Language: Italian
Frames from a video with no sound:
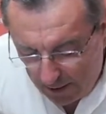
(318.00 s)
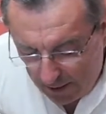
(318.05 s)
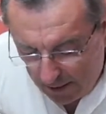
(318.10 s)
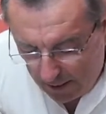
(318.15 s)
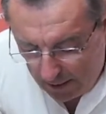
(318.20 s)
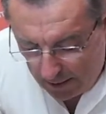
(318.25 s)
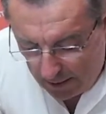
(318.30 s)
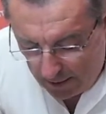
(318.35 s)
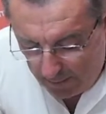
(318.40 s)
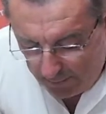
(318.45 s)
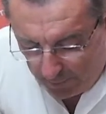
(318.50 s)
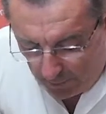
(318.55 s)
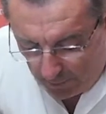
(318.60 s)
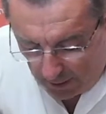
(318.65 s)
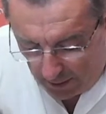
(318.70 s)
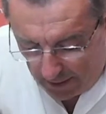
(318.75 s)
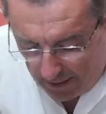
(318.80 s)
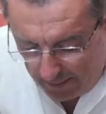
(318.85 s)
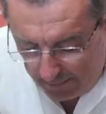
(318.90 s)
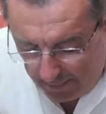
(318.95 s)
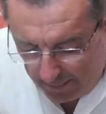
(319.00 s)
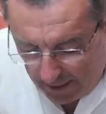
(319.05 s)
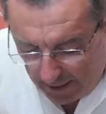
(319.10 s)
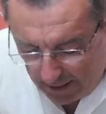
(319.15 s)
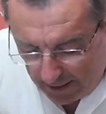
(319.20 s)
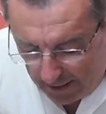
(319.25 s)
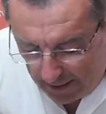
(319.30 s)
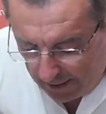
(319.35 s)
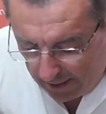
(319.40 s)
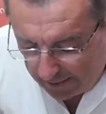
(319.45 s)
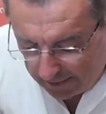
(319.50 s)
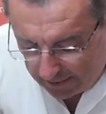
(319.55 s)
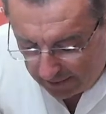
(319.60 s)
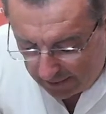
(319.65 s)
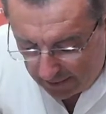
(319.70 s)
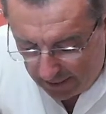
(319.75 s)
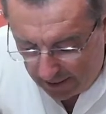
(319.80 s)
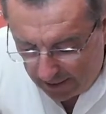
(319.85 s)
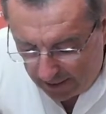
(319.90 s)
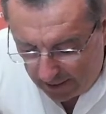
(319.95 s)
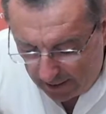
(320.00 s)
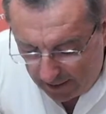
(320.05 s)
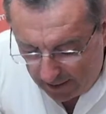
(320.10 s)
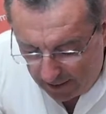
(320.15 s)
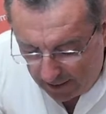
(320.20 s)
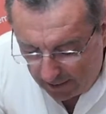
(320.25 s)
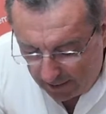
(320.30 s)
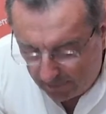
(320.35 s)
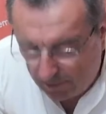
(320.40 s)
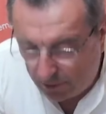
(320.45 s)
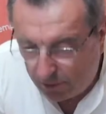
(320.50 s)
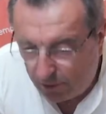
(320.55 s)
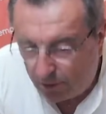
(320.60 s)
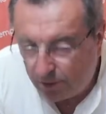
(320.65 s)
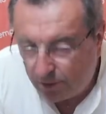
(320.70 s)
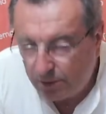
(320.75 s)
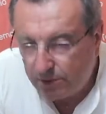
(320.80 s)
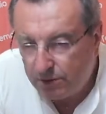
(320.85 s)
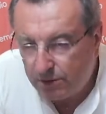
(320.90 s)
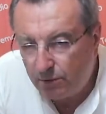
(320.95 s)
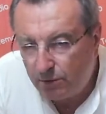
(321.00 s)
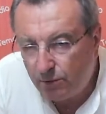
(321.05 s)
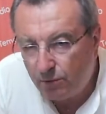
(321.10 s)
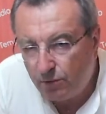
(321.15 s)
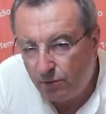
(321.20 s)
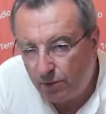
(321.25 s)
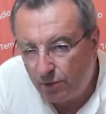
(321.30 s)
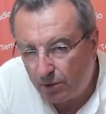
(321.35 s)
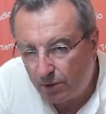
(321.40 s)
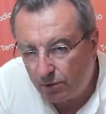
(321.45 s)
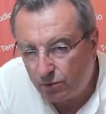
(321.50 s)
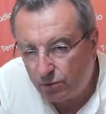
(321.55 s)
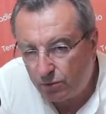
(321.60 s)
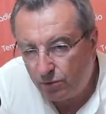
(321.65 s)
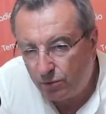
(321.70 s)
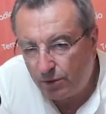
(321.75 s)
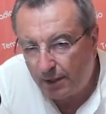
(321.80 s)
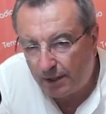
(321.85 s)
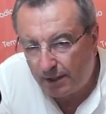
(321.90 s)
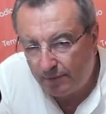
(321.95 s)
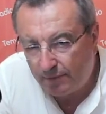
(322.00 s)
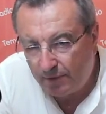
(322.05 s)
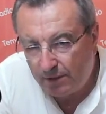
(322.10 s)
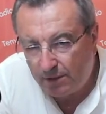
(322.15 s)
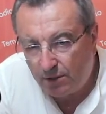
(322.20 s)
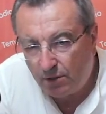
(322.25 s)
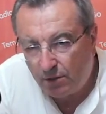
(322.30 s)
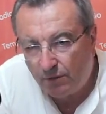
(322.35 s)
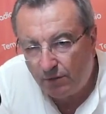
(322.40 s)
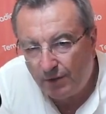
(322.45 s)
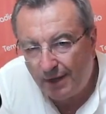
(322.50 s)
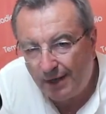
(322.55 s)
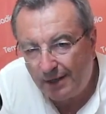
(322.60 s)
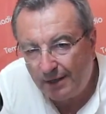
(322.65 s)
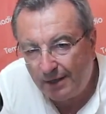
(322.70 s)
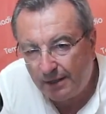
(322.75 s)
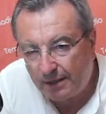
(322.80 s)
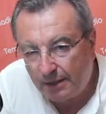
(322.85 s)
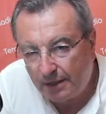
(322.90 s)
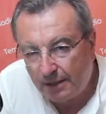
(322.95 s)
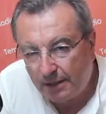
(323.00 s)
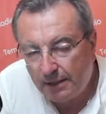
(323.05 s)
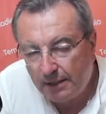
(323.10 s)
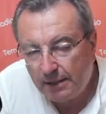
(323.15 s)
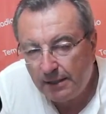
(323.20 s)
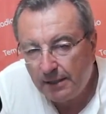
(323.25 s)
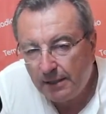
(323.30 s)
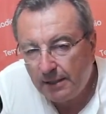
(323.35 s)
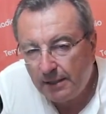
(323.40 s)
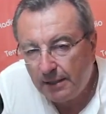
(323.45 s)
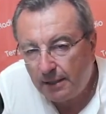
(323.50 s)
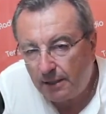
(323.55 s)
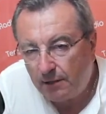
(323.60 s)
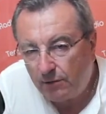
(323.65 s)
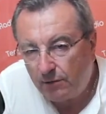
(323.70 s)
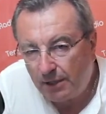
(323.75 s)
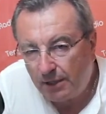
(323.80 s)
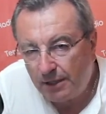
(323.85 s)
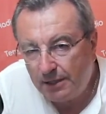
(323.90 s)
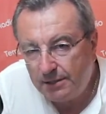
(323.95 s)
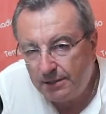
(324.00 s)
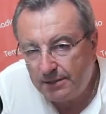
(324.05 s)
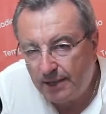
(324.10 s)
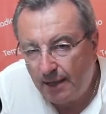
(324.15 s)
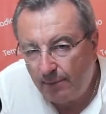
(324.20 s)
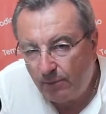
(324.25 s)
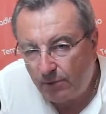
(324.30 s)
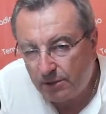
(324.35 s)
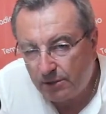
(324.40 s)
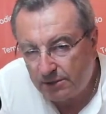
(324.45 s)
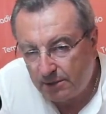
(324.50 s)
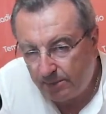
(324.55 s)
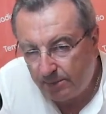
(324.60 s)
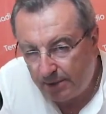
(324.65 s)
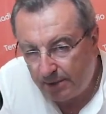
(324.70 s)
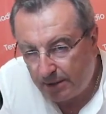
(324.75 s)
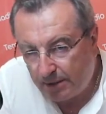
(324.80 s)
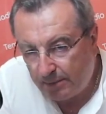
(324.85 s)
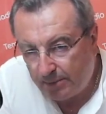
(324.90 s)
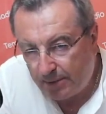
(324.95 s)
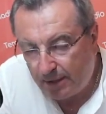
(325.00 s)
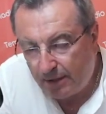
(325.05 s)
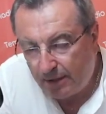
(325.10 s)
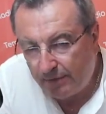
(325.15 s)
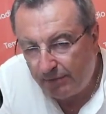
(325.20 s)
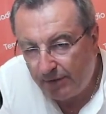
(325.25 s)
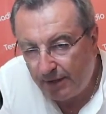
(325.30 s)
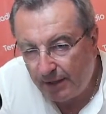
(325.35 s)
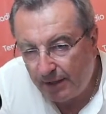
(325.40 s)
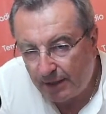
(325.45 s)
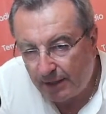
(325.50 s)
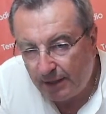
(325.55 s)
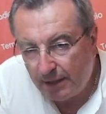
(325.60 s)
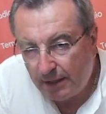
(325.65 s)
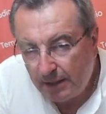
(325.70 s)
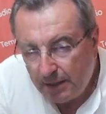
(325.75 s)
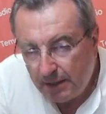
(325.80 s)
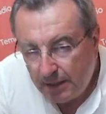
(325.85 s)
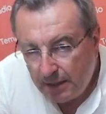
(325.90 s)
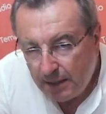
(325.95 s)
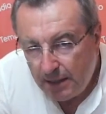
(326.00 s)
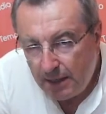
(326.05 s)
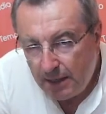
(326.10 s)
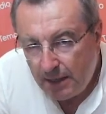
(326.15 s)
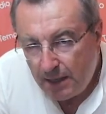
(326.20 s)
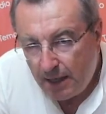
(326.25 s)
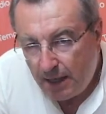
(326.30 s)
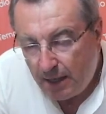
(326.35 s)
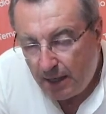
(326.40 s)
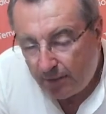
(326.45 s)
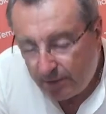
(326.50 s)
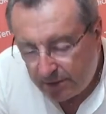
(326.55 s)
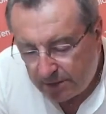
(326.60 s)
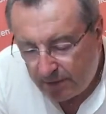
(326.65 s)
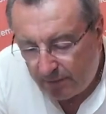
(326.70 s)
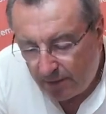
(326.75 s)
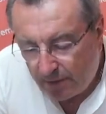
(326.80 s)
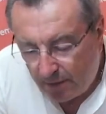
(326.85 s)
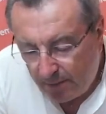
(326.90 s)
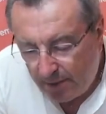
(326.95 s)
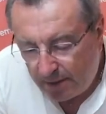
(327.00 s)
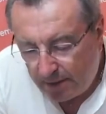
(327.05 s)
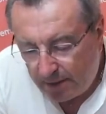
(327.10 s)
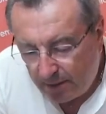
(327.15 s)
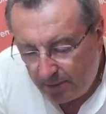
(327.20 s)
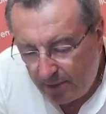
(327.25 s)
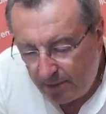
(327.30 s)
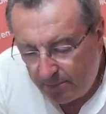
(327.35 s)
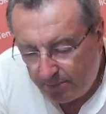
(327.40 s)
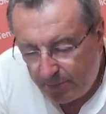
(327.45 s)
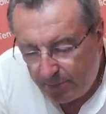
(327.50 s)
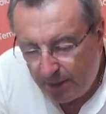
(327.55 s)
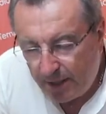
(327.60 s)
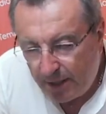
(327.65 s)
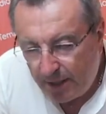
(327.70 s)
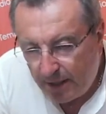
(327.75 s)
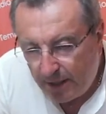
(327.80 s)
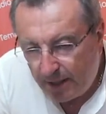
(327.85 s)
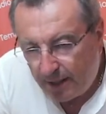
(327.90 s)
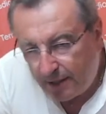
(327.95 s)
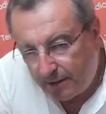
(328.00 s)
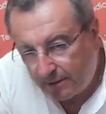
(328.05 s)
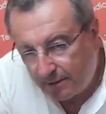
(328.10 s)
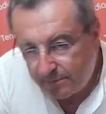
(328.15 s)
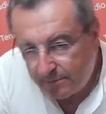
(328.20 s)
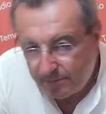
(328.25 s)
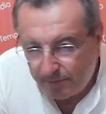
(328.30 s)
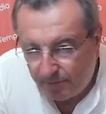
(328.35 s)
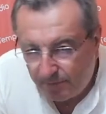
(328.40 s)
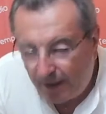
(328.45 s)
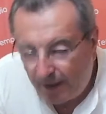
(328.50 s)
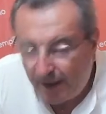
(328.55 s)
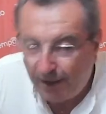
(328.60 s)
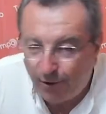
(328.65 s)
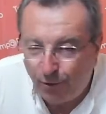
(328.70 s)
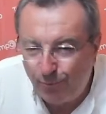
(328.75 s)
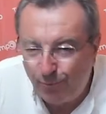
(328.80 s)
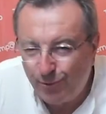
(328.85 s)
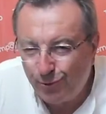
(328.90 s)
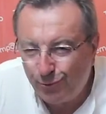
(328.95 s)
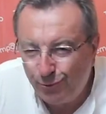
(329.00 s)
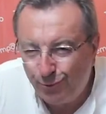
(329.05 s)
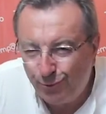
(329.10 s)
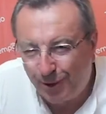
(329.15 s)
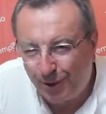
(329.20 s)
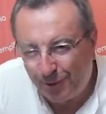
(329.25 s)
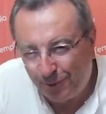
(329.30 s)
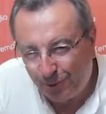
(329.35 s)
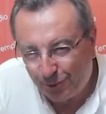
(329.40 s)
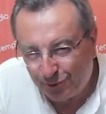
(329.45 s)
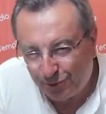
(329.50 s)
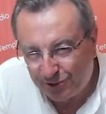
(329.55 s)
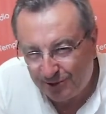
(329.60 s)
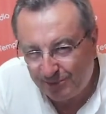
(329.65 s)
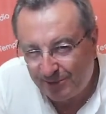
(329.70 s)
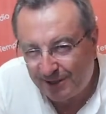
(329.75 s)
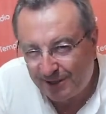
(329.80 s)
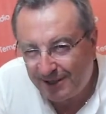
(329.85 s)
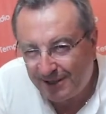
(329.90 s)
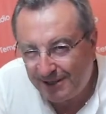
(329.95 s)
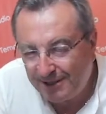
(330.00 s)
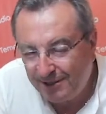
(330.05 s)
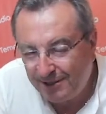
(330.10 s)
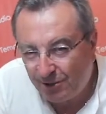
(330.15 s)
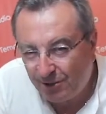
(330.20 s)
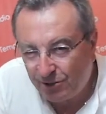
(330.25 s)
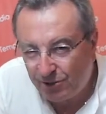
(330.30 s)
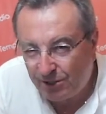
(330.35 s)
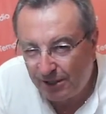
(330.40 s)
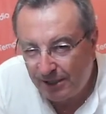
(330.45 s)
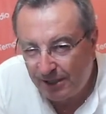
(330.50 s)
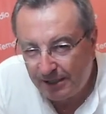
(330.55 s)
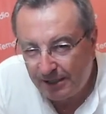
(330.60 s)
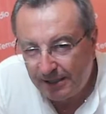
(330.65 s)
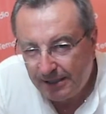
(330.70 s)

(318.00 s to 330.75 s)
in programma altre, eh, la 14 luglio la notturna che è 29 anni che la, che la organizziamo, questa per, per la fiera e questa veramente mi impegna, vale come due corse perché di notte